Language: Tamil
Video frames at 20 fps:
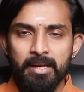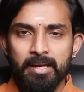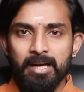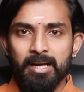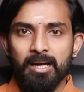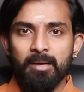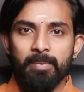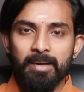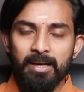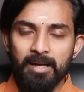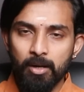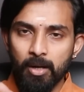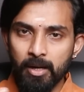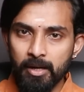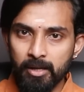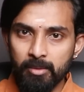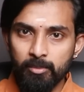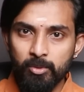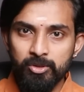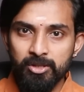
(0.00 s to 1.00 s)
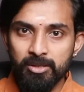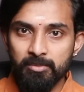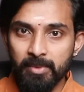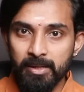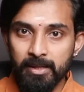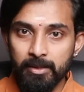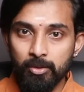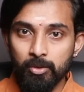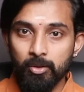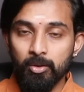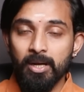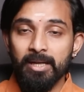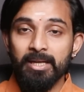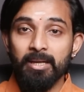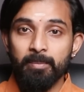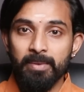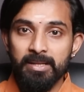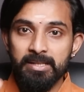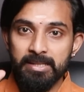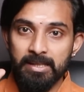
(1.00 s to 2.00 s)
நாங்கள் பல கான்ட்ரிபியூஷன் பண்ணியிருக்கோம்
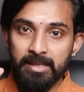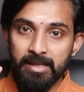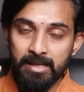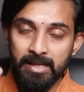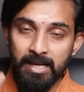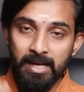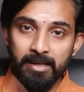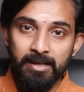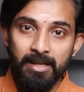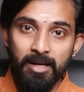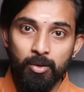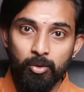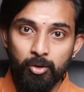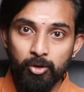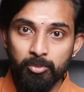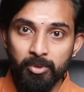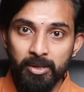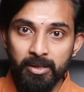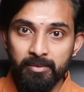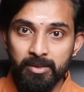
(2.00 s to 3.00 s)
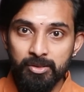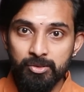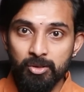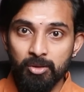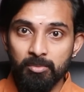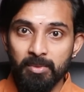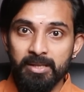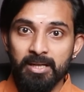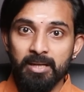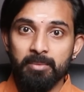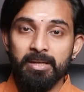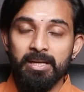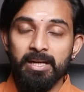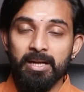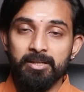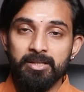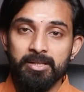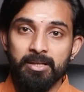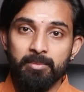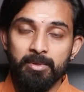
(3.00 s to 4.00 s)
ஐயப்பன் சிலையை நாங்கள் தான் கொண்டு போய் வச்சோம் மதுரை
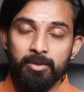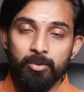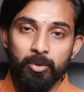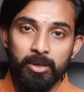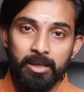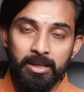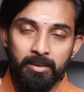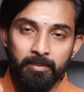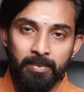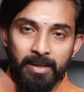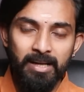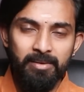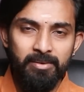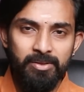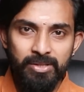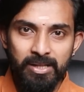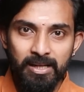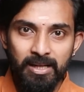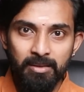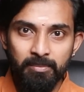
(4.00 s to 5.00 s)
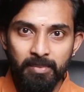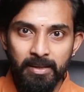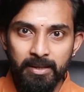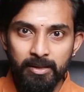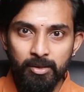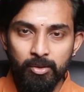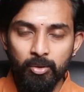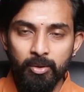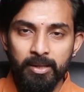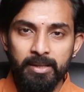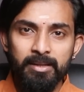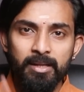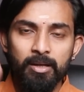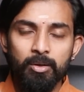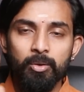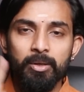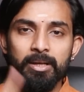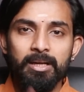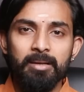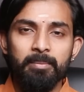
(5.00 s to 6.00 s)
மீனாட்சி அம்மன் கோயிலுக்கு பல விஷயங்கள் பண்ணியிருக்கோம் இந்த
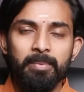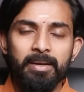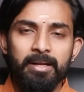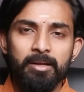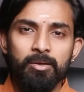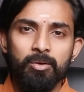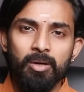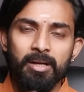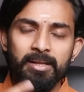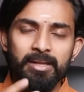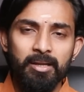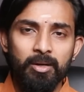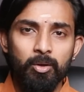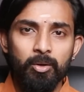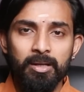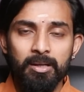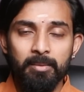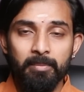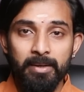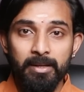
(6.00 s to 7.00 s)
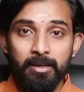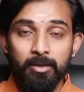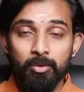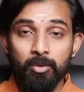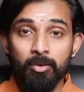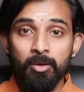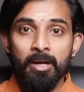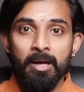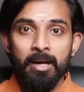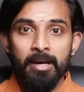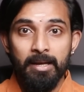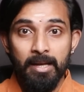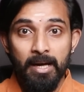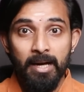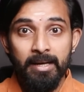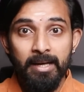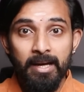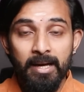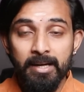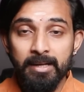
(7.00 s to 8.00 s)
கோயிலுக்கு பண்ணியிருக்கோம் அந்த கோயிலுக்கு பண்ணியிருக்கோம்
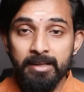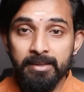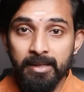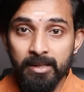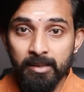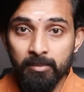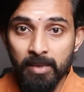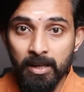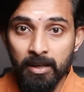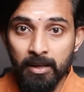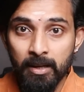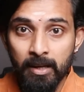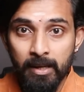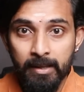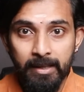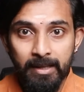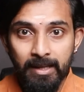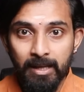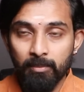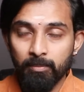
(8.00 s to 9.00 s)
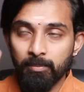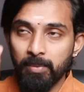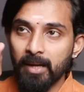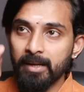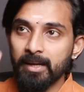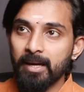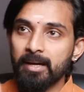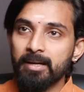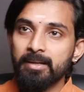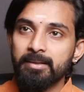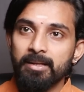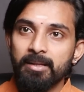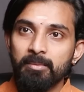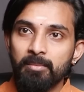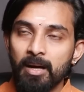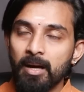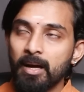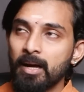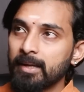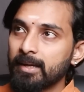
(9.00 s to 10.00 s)
நான் யாருன்னு தெரியுமா எங்கள் அப்பா யாருன்னு
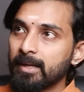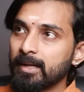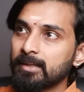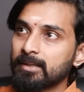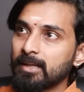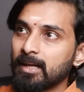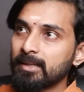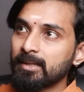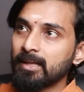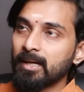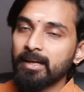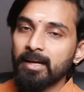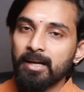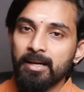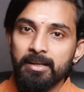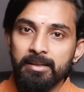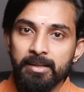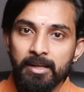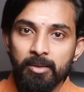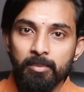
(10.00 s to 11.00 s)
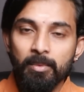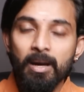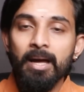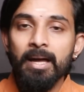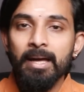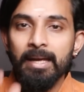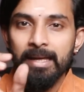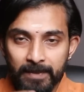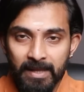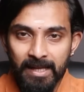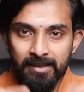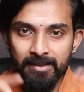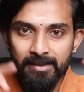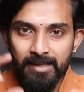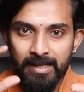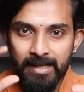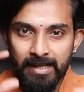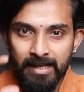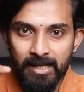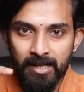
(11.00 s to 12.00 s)
தெரியுமா எங்கள் தாத்தா தாத்தா யாருன்னு தெரியுமா எந்த
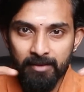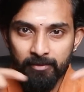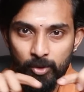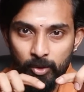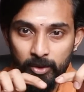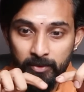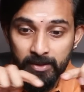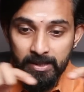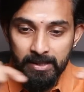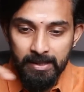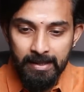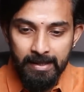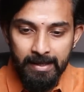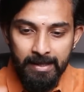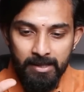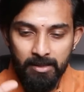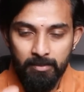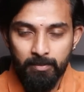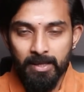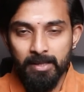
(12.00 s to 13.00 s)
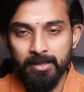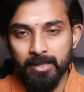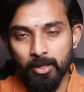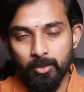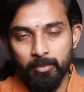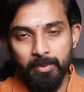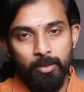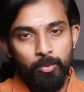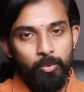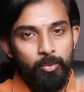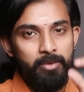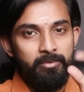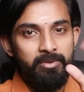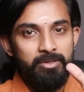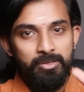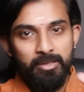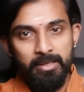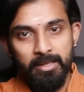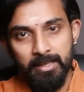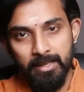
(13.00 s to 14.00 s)
இன்டர்வியூ இவரது நீங்கள் எடுத்து பார்த்தாலுமே ஒரு
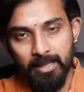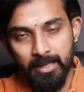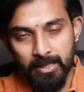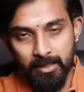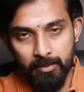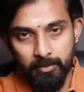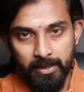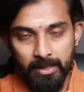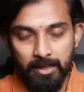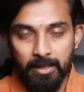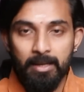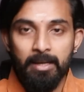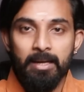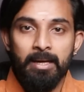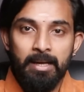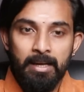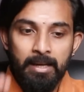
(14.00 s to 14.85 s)
விஷயம் நீங்கள் கண்டுபிடிக்கலாம்